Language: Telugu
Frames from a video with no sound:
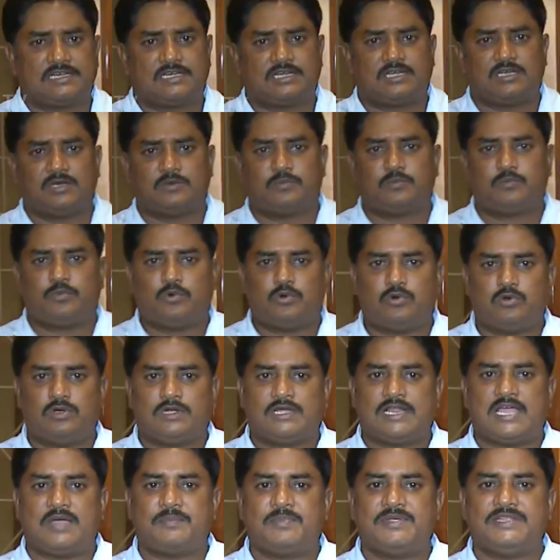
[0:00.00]
రెడ్డి ఫోన్
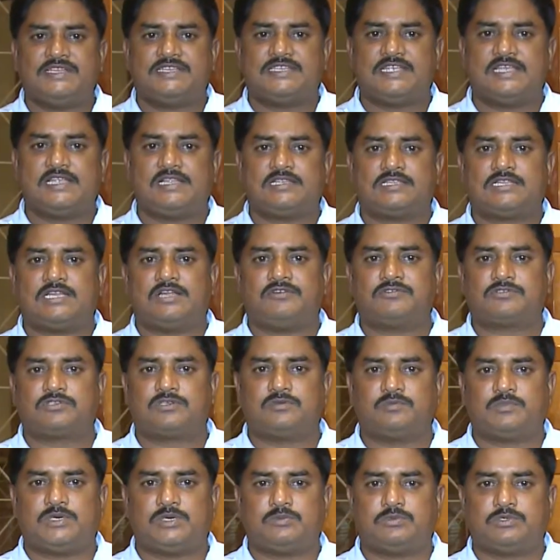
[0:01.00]
ట్యాపింగ్ చేయాల్సిన అవసరం
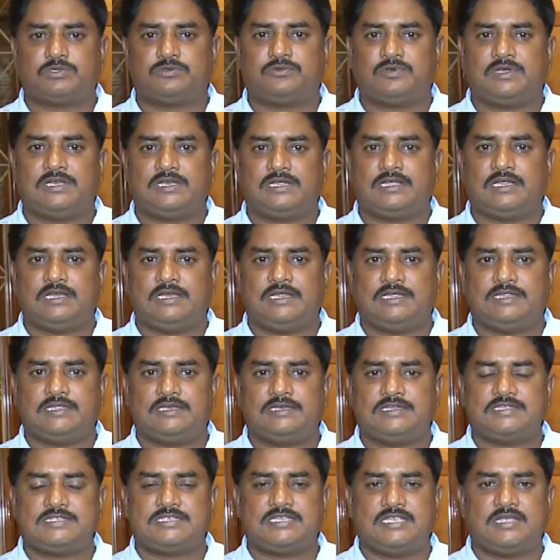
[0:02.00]
ప్రభుత్వానికి
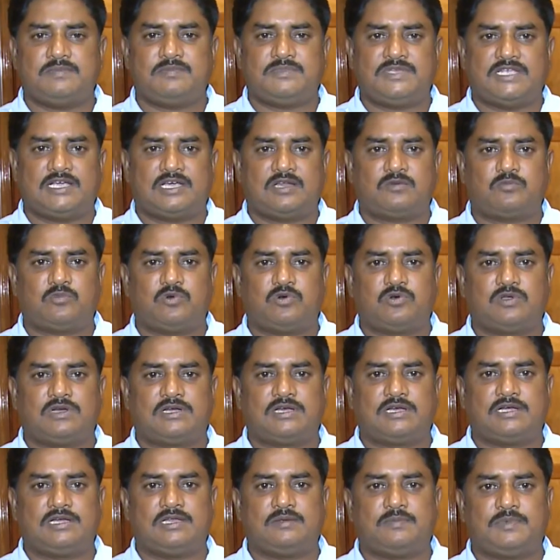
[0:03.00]
లేదని సీఎం జగన్మోహన్
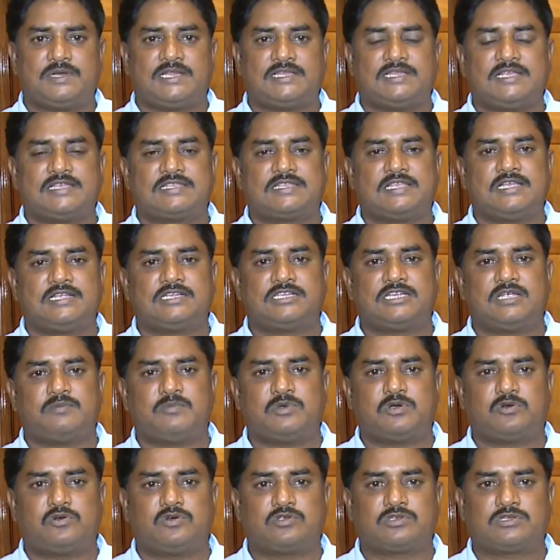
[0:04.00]
రెడ్డి ప్రజా
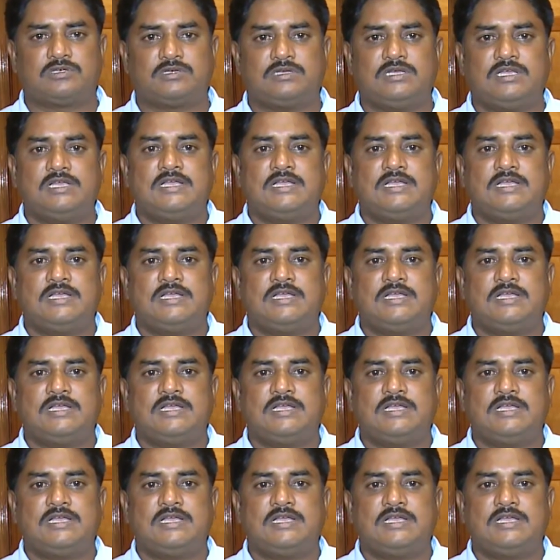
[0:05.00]
సంక్షేమం కోసం